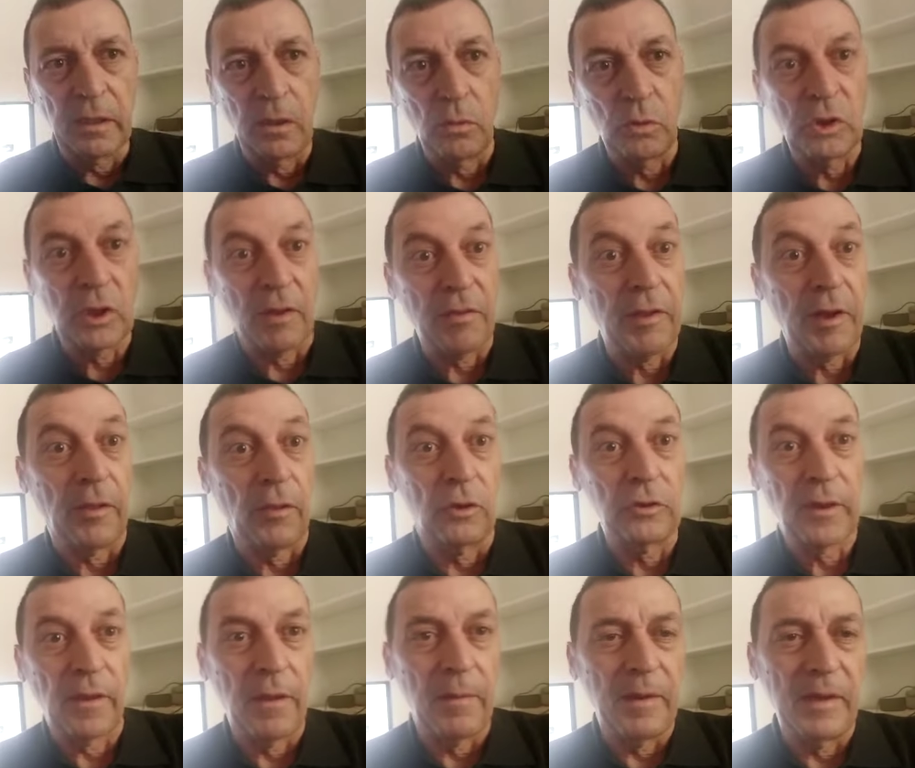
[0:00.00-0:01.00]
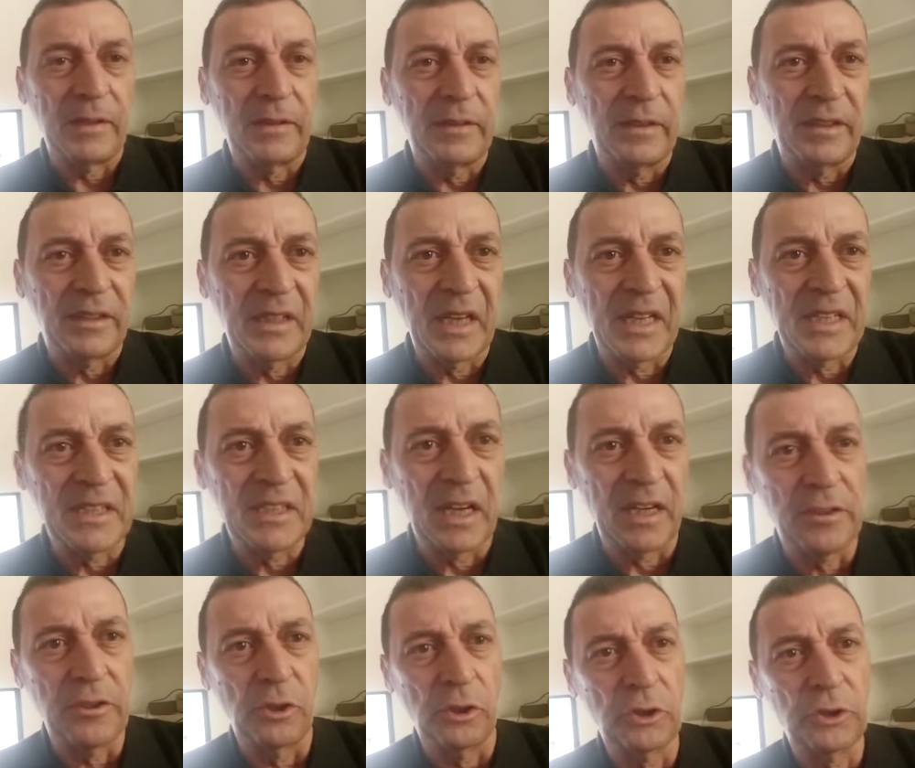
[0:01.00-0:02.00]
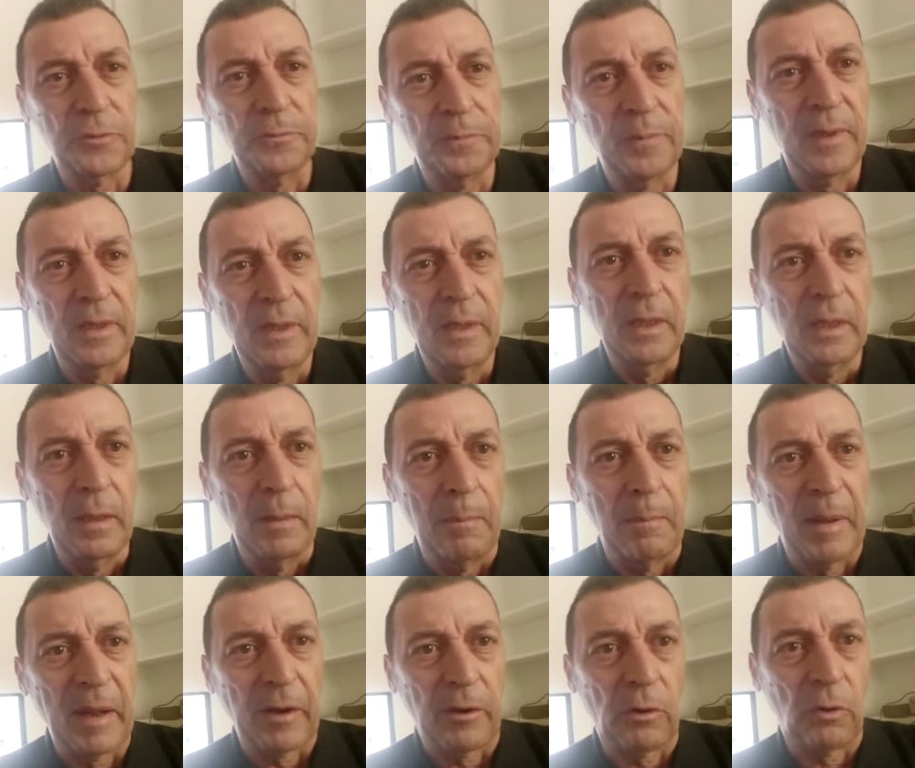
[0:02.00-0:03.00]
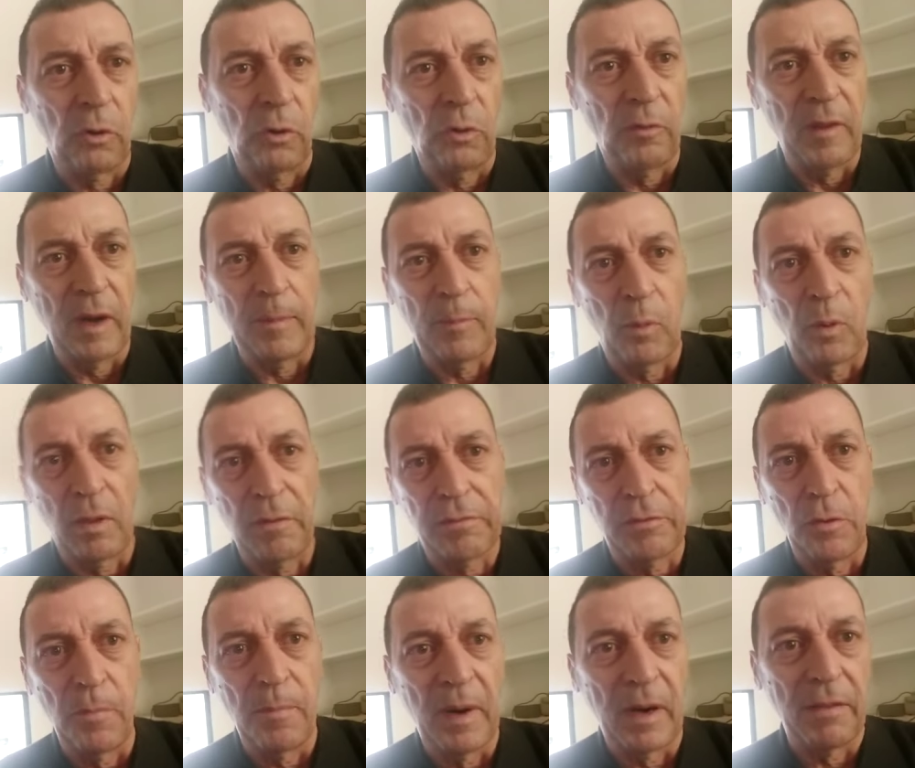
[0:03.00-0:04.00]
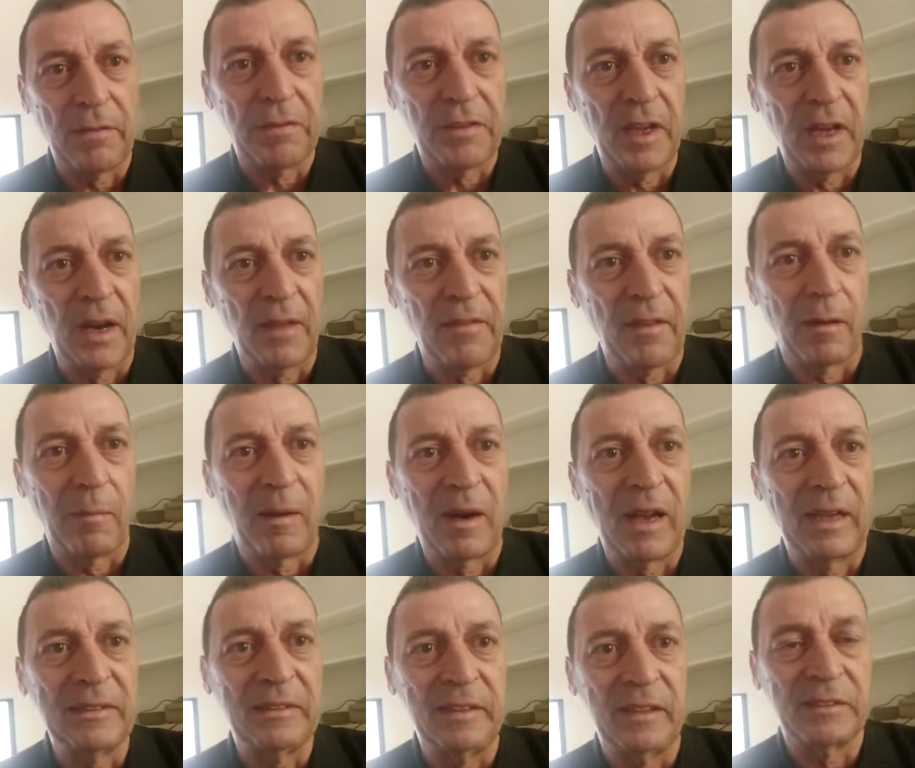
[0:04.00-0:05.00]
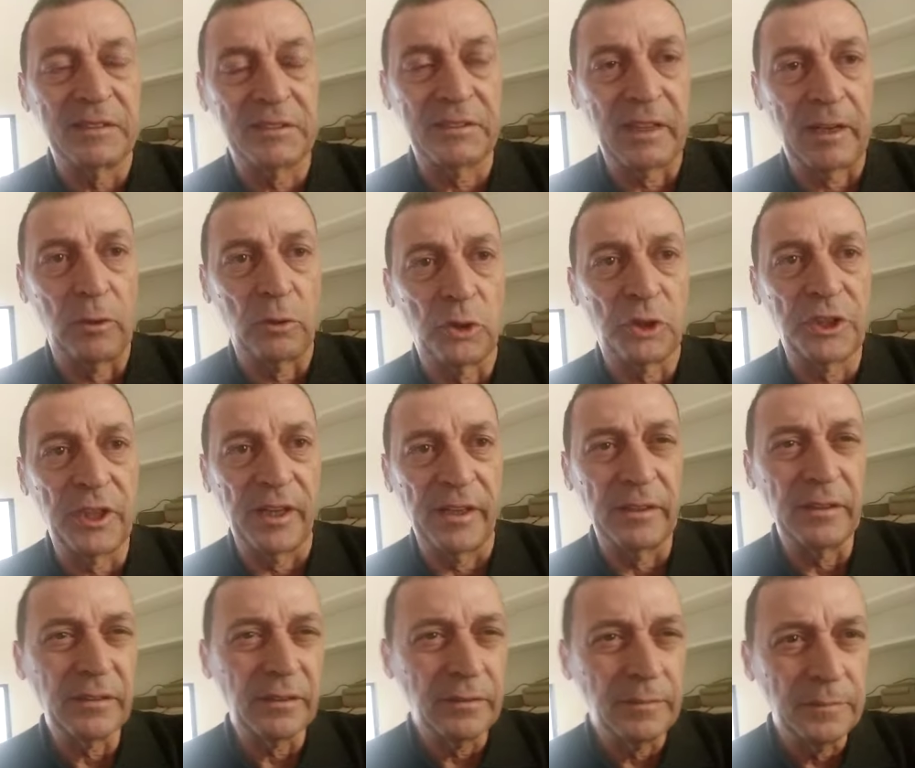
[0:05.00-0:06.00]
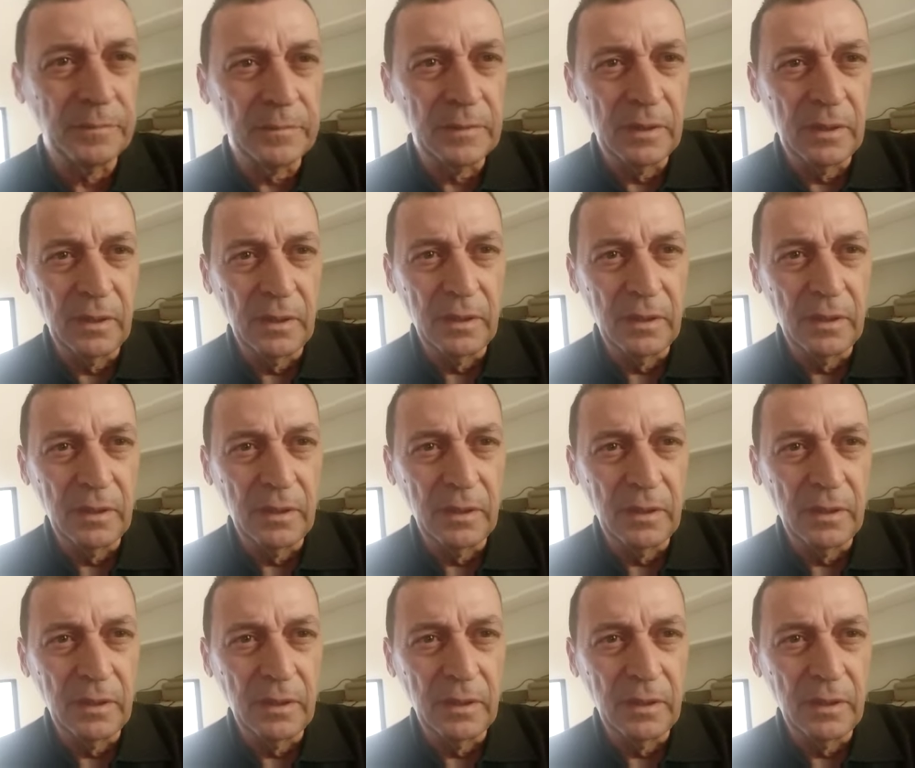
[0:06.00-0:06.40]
que un sacerdote de 26 años, párroco de la población valenciana de Albalat del Staronchels,